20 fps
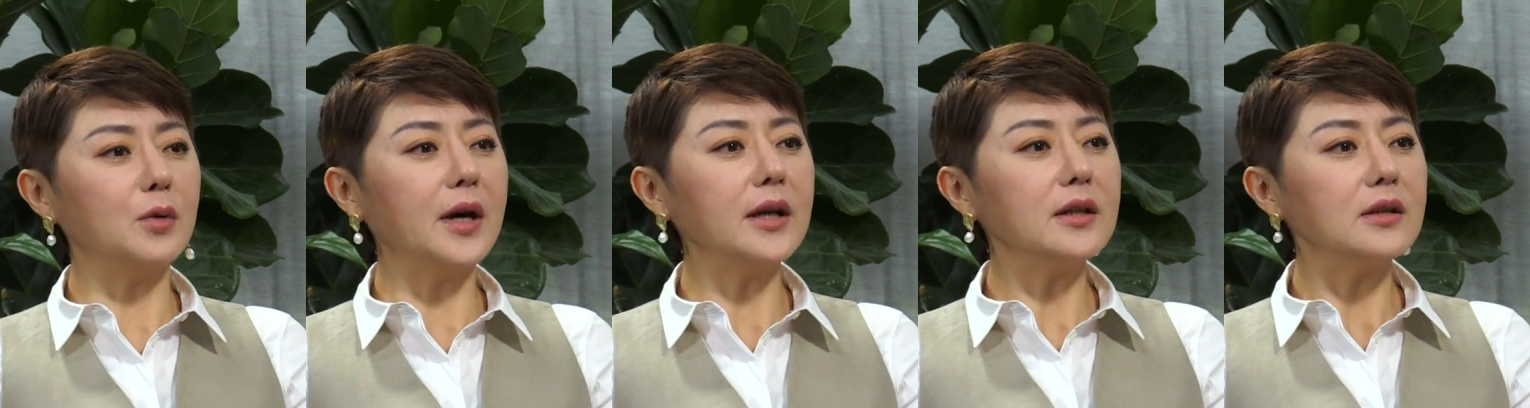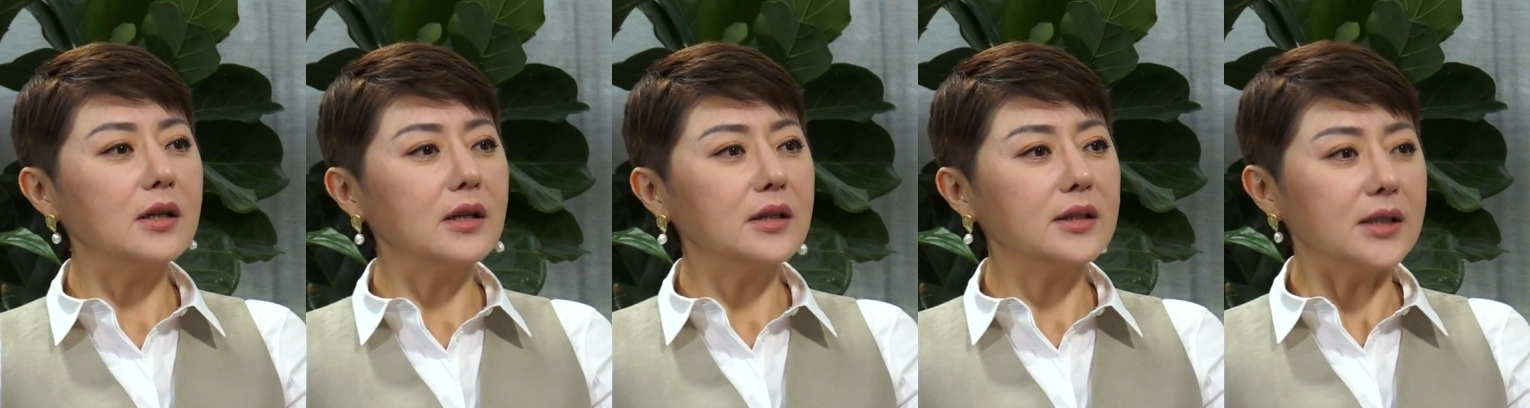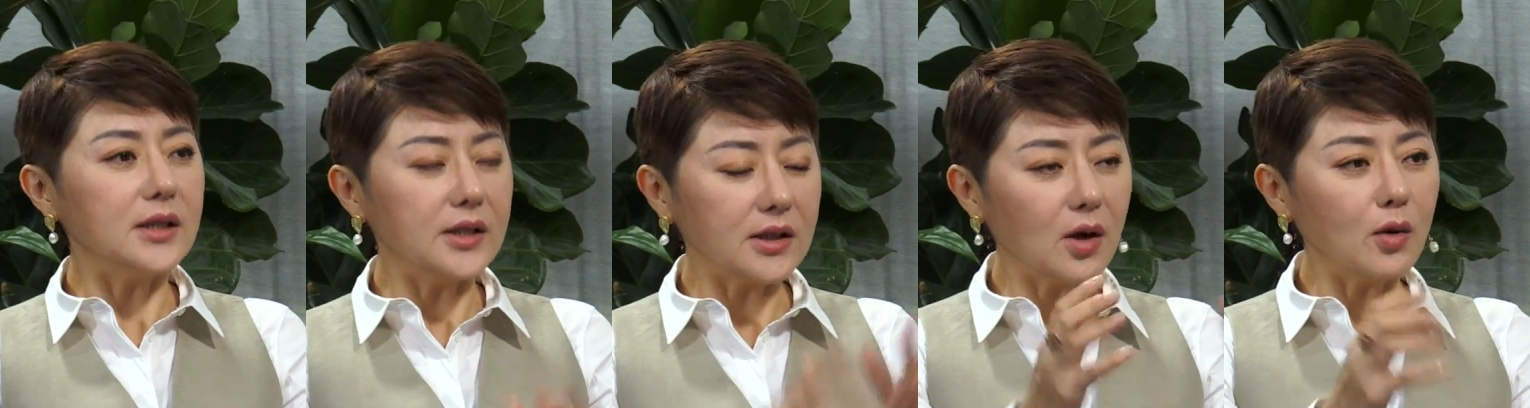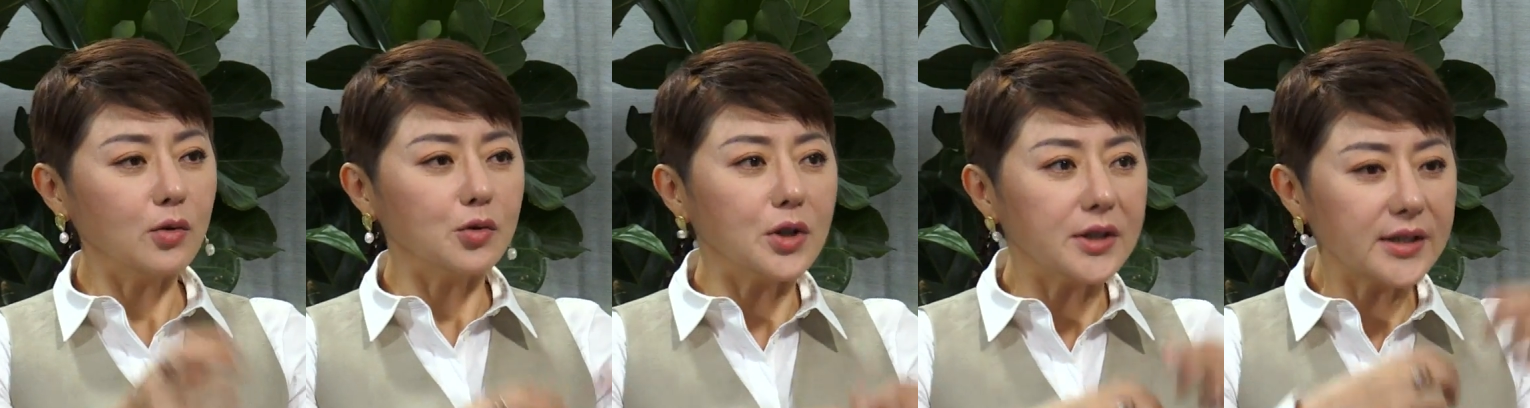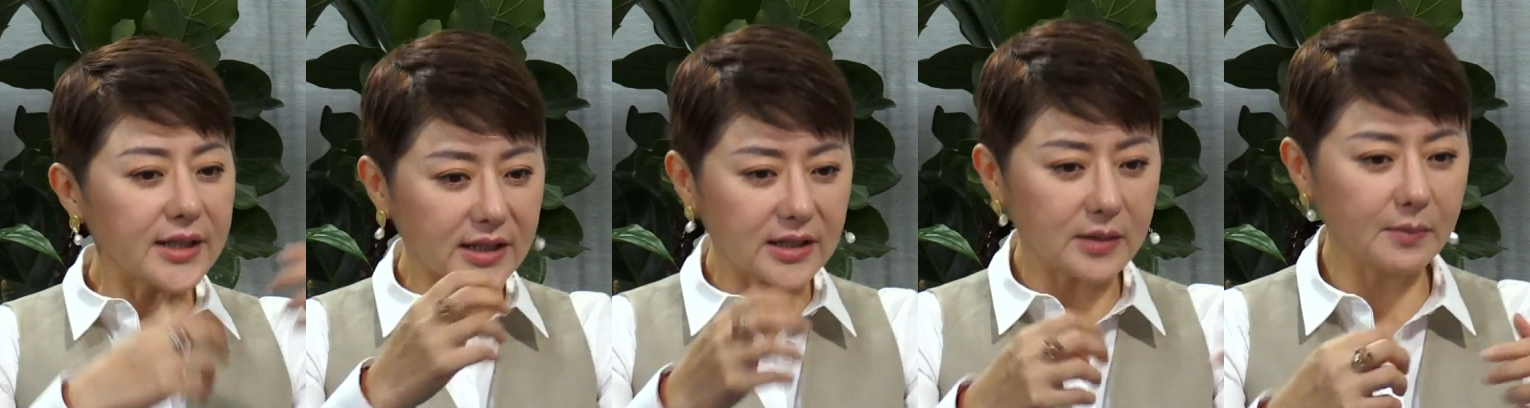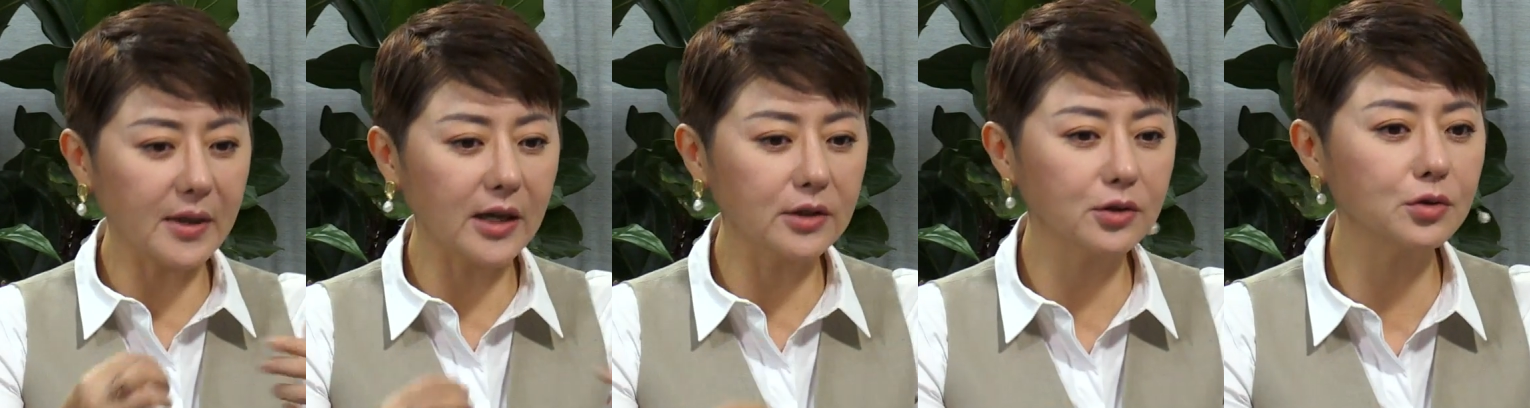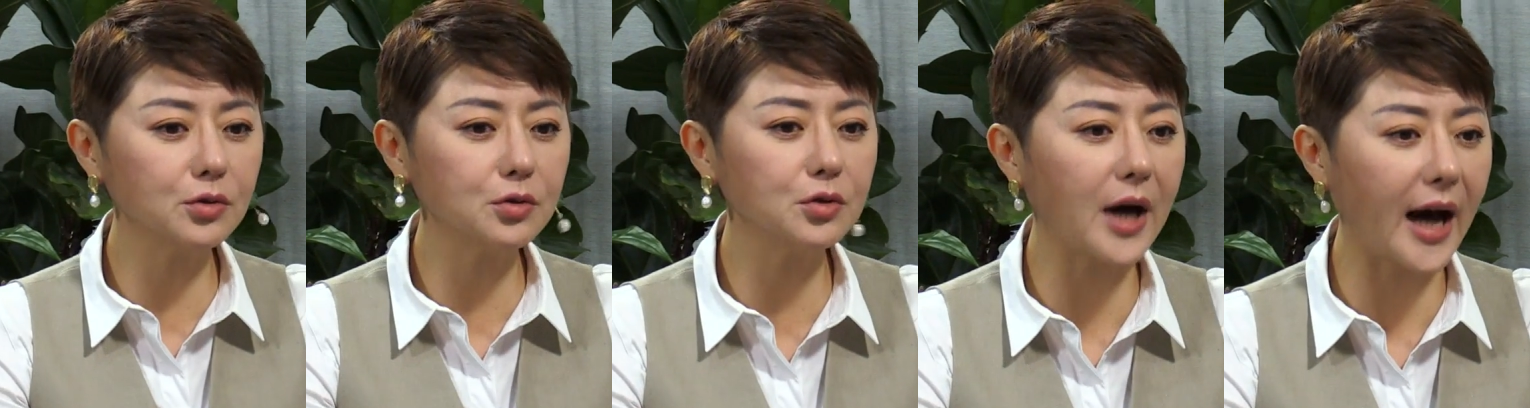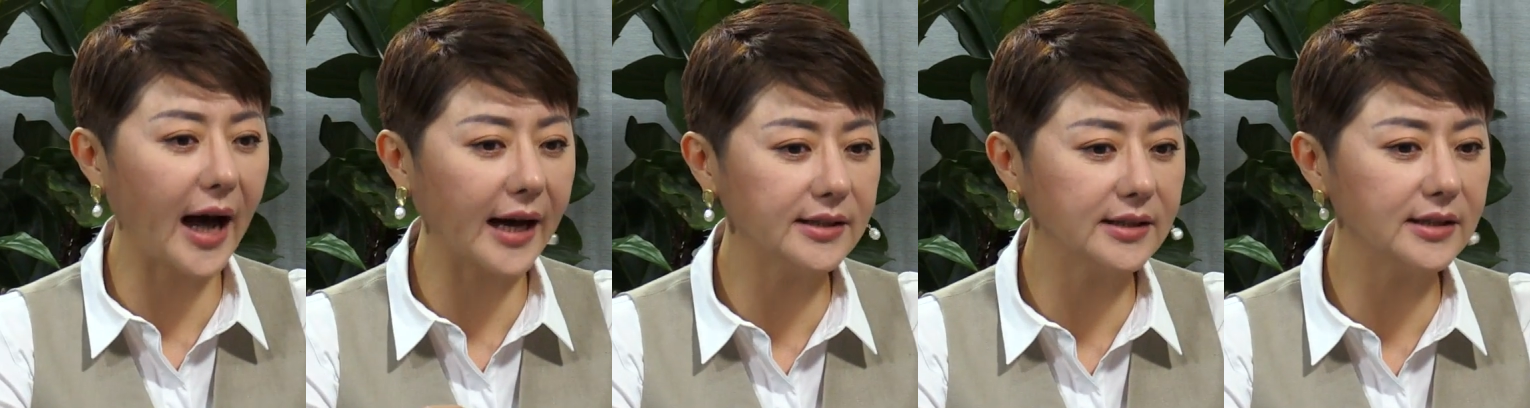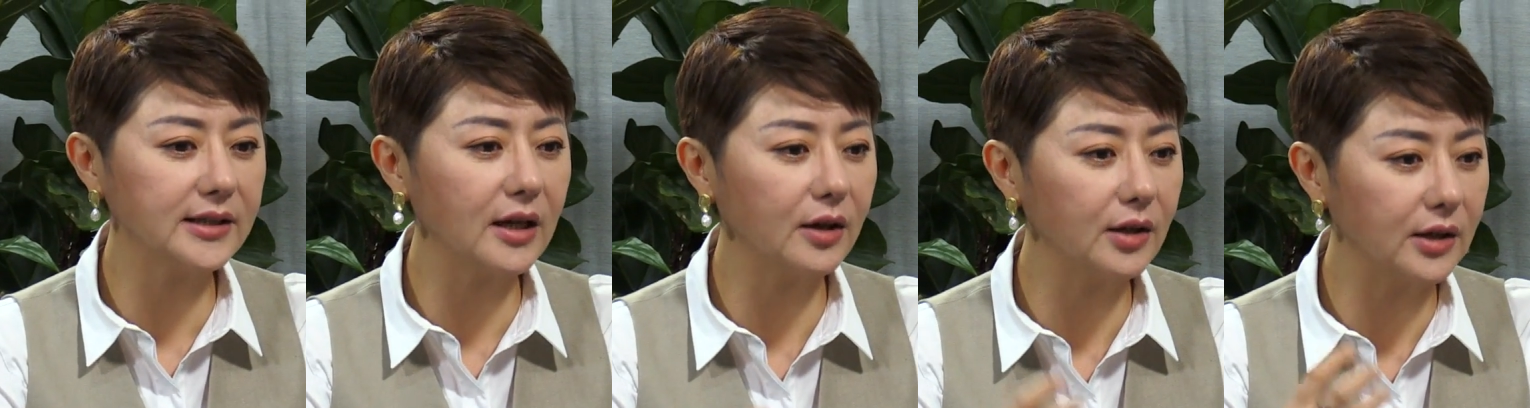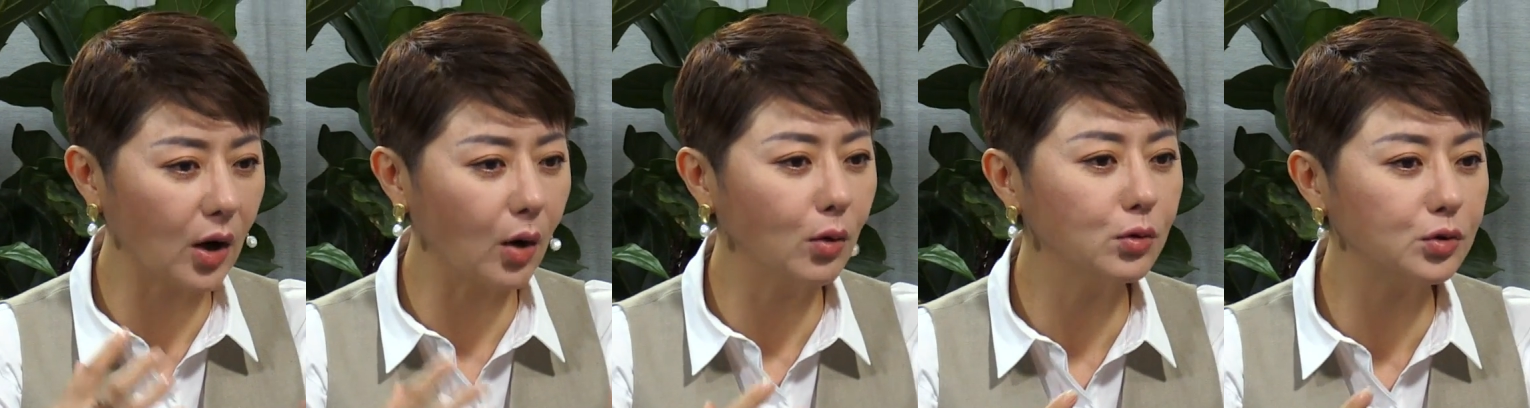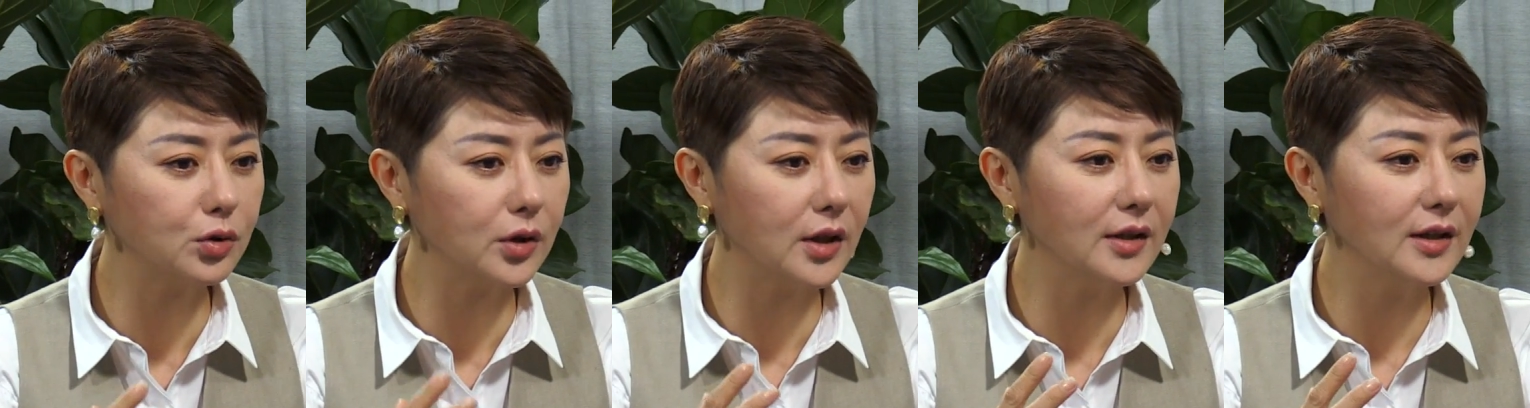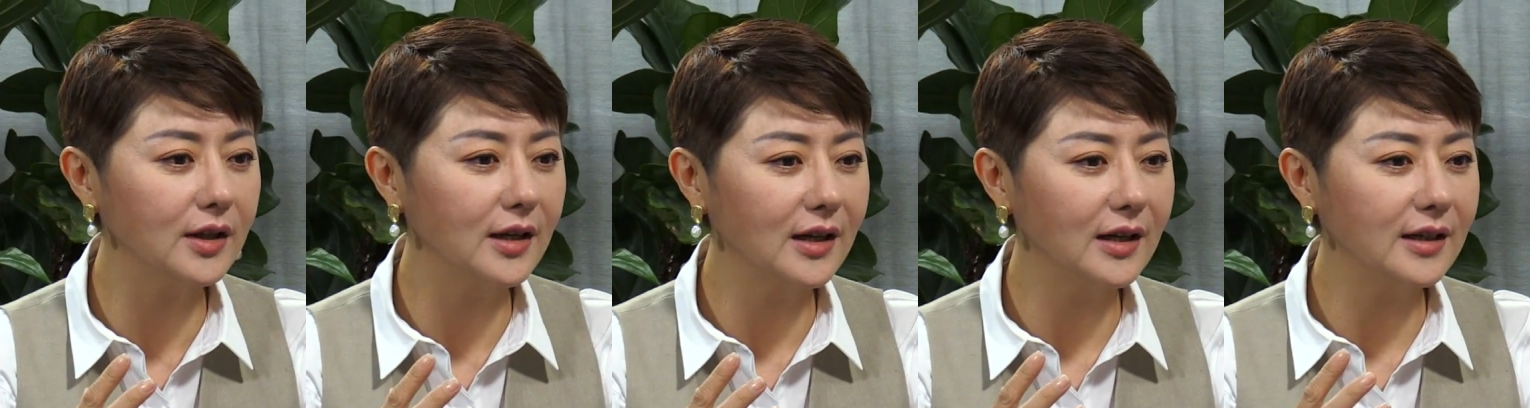为，其实欧萱再怎么样出去，还是要以欧萱